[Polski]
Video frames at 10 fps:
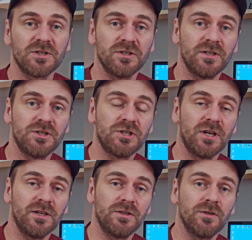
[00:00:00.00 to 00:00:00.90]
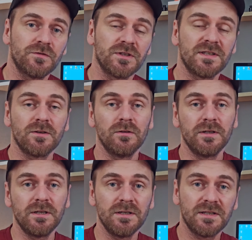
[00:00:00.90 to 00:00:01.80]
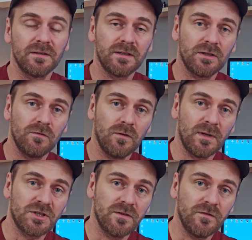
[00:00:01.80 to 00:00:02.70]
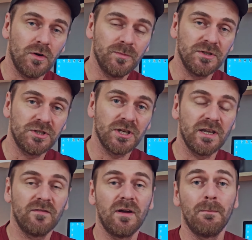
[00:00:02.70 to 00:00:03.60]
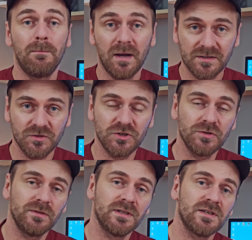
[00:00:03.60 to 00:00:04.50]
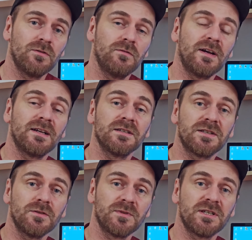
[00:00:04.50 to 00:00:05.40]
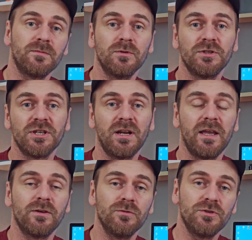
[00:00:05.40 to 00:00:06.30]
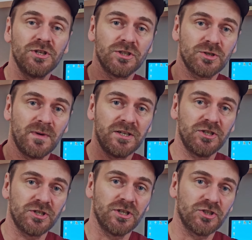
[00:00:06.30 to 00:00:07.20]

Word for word: że na dzisiaj to wszystko. Linki standardowo macie w opisie. Ja Wam bardzo dziękuję za uwagę. Subskrybujcie, lajkujcie, trzymajcie się,